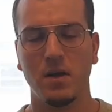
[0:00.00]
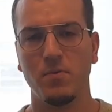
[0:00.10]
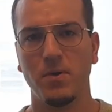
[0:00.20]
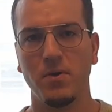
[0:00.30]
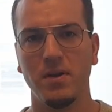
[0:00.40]

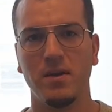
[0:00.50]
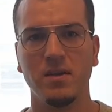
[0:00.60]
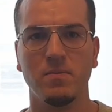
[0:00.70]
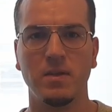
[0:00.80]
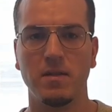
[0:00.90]
Also man könnte nach
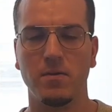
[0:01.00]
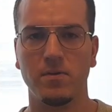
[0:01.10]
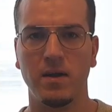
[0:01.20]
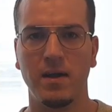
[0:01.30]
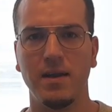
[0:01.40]
diesem Satz auch
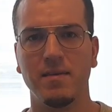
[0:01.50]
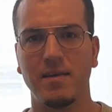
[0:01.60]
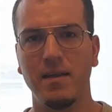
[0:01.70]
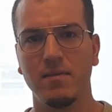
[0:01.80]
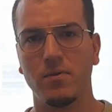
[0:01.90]
sagen, eigentlich ist
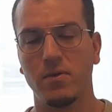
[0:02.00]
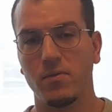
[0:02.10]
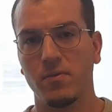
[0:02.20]
alles oder